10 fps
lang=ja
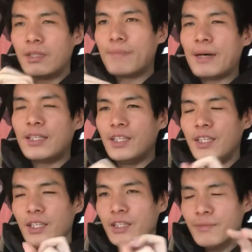まあ
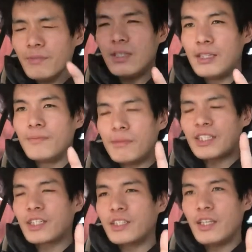に
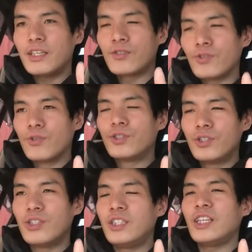確かにねその
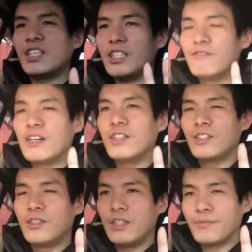数値的には
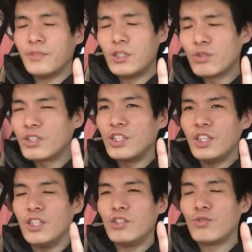1月
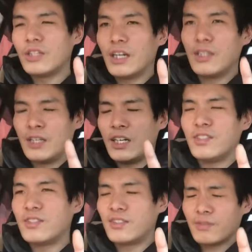に1人が2杯
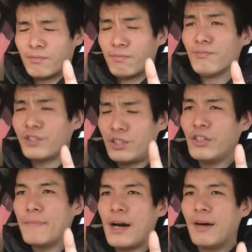ずつ食
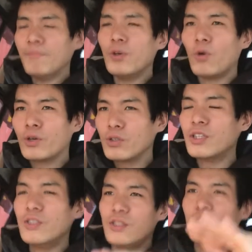えば追い越
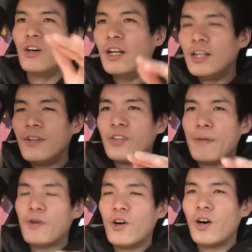せるんですよ
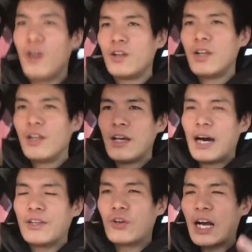でも
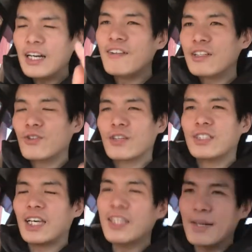あの香川と
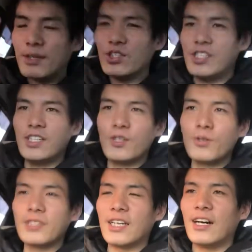埼玉の人
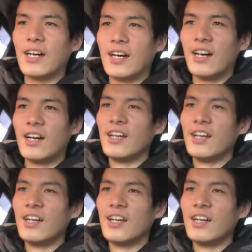口差